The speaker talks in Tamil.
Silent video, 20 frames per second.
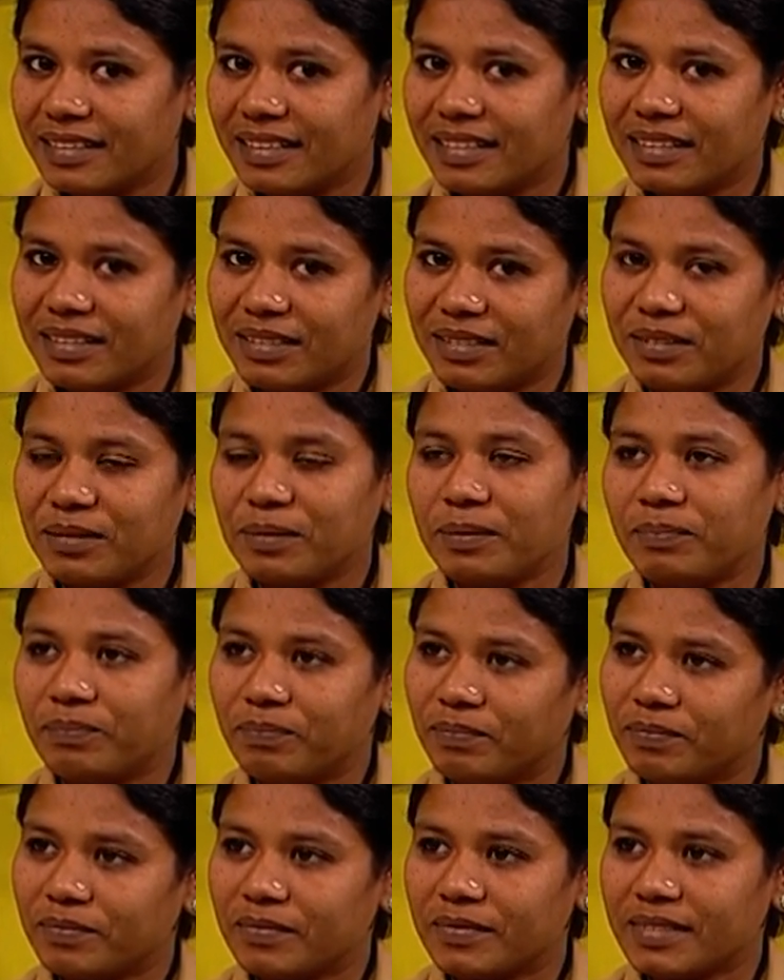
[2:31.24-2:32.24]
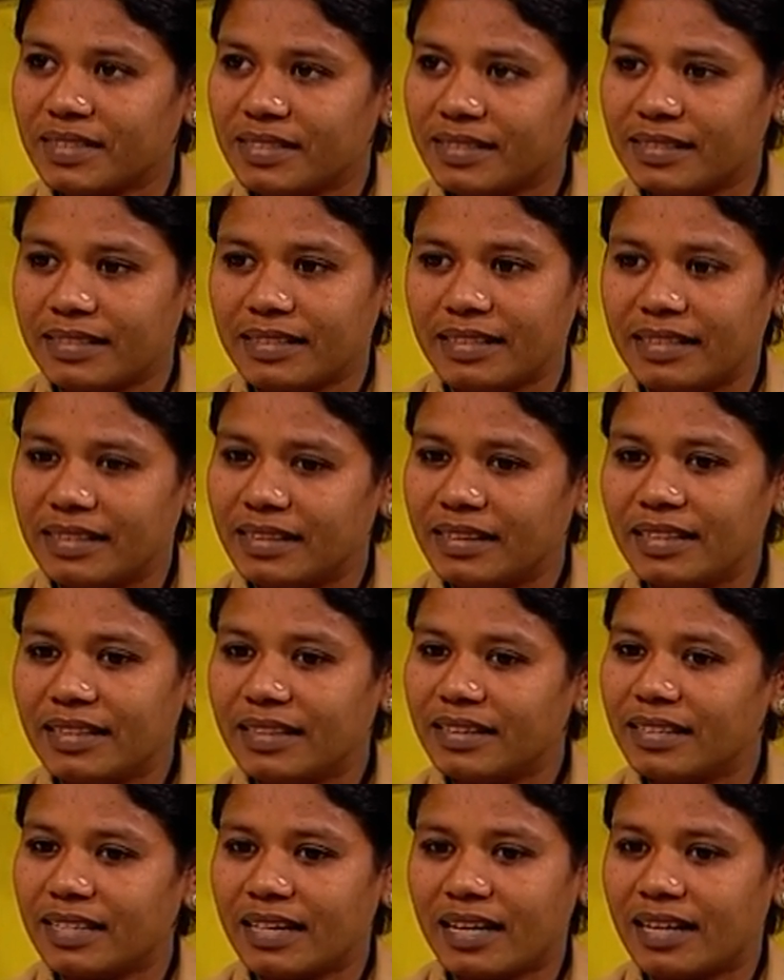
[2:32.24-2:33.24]
அதாவது இந்
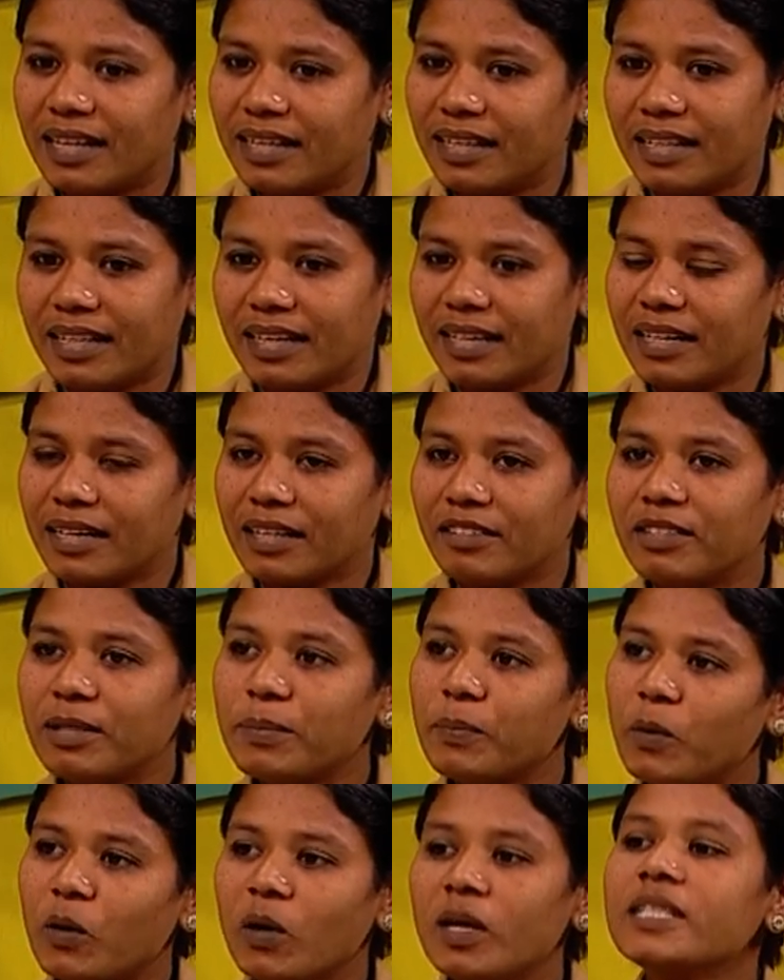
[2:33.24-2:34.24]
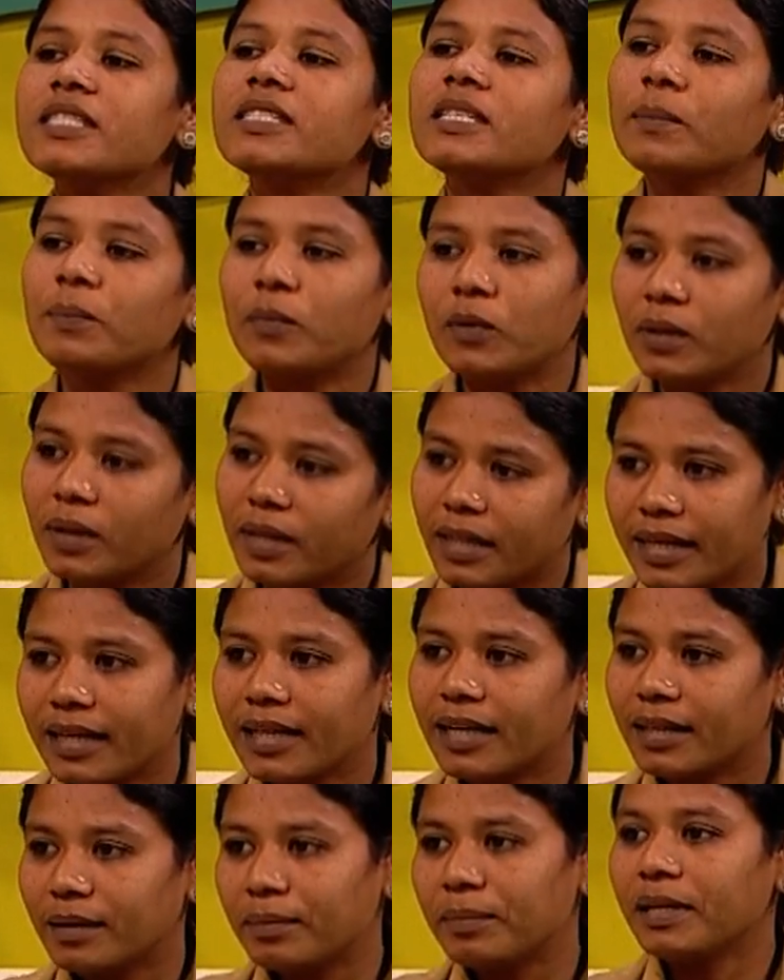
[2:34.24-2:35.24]
எனக்கு வந்து போலீஸ் சப்போர்ட்
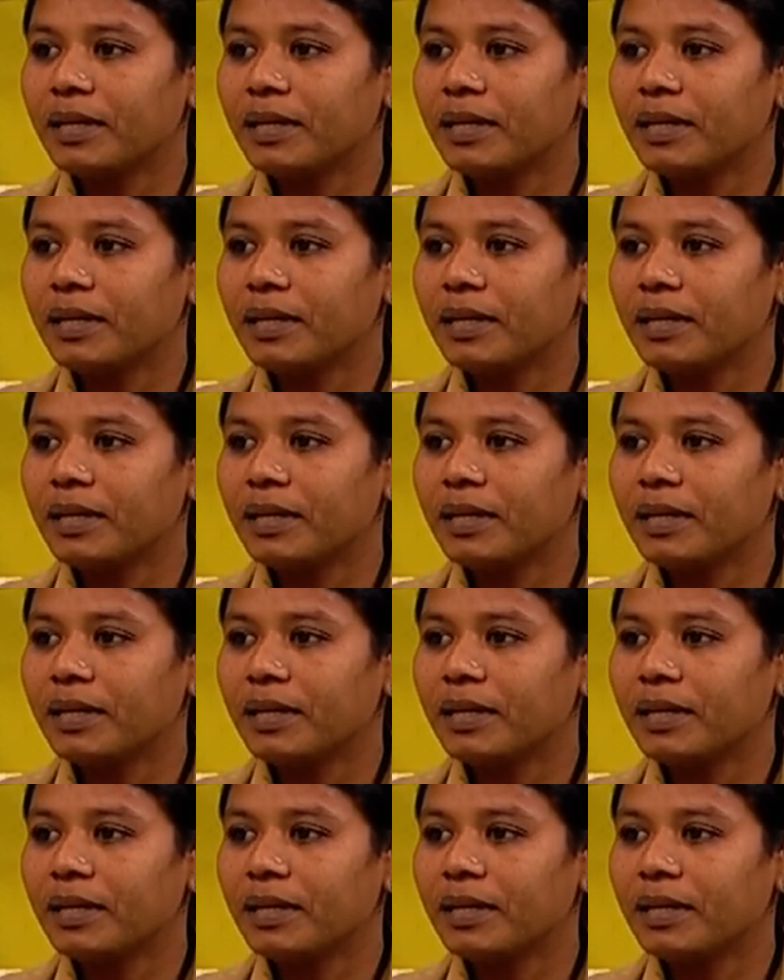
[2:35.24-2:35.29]
நிறையா இருக்குது